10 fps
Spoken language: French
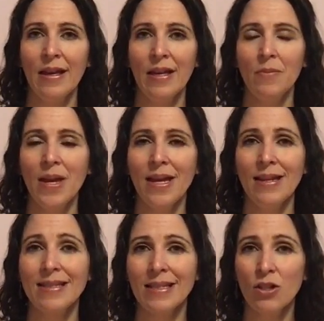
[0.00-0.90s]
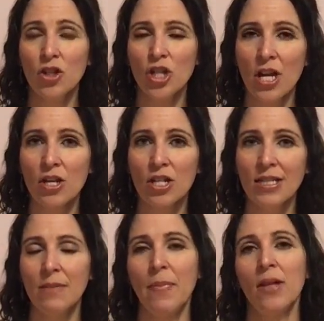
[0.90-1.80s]
Eh bien, c'est de changer
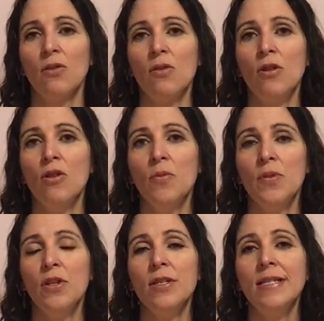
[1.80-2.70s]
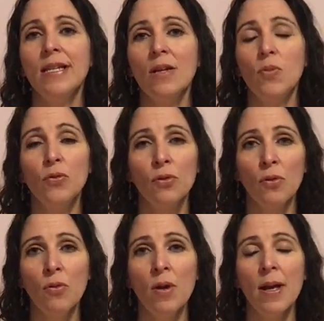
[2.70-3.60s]
ces patterns-là, puis de dire
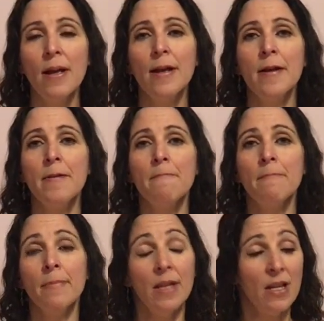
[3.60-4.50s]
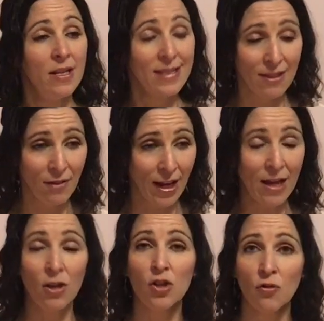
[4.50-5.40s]
plutôt c'est
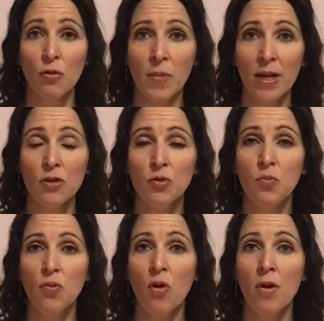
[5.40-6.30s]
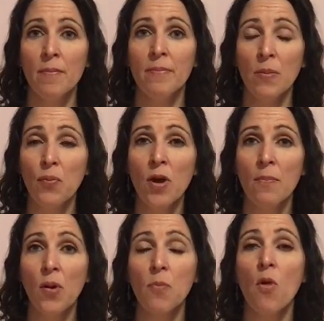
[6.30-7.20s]
vrai que je veux perdre du poids, mais peu
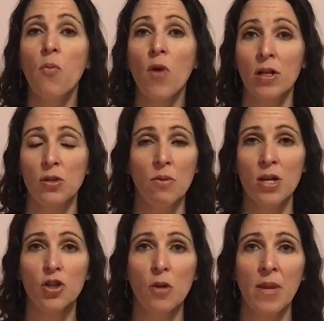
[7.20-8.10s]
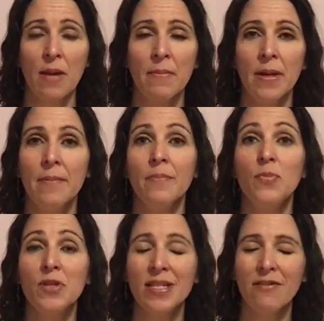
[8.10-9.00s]
importe mon poids actuel, je m'aime.
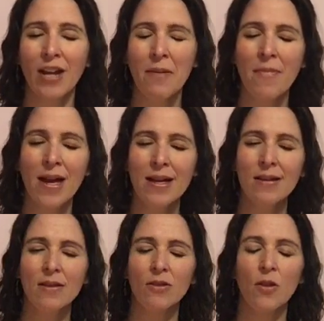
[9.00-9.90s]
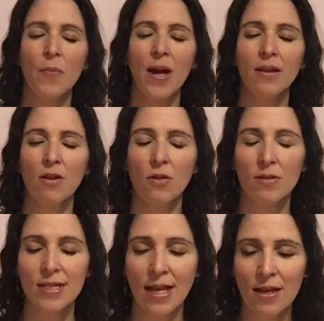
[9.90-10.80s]
Puis c'est vraiment de prendre
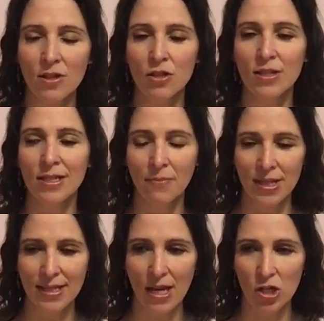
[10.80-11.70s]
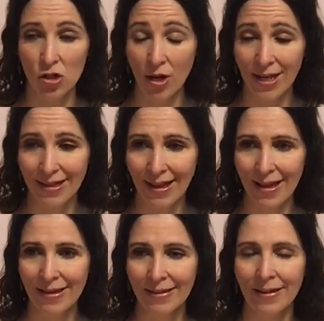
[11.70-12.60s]
conscience de ces messages-là
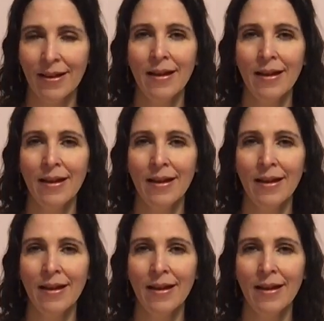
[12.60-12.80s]
internes